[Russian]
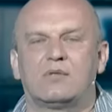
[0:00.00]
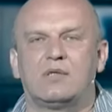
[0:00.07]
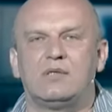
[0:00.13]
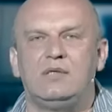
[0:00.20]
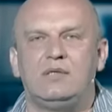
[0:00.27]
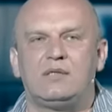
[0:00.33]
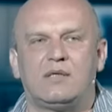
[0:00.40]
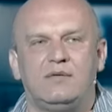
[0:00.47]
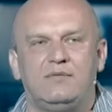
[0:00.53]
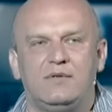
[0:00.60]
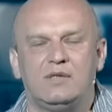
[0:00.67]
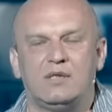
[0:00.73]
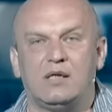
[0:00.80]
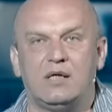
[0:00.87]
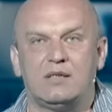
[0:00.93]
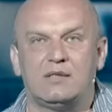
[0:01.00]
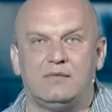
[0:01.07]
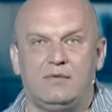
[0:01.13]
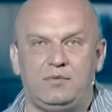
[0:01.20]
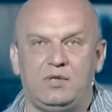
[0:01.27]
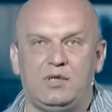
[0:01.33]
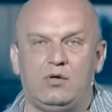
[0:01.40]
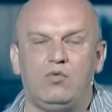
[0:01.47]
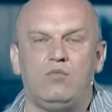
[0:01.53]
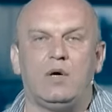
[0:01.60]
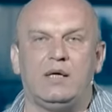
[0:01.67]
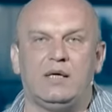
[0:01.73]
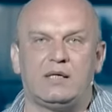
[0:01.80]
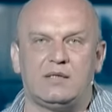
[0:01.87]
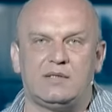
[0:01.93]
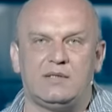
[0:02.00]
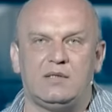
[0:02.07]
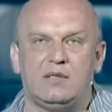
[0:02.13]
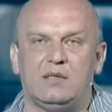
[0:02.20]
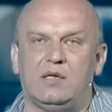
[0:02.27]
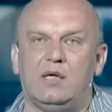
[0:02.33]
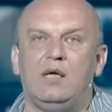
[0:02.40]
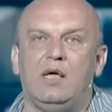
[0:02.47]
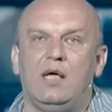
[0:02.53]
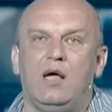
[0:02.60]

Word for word: Российская Федерация, вообще любая Россия.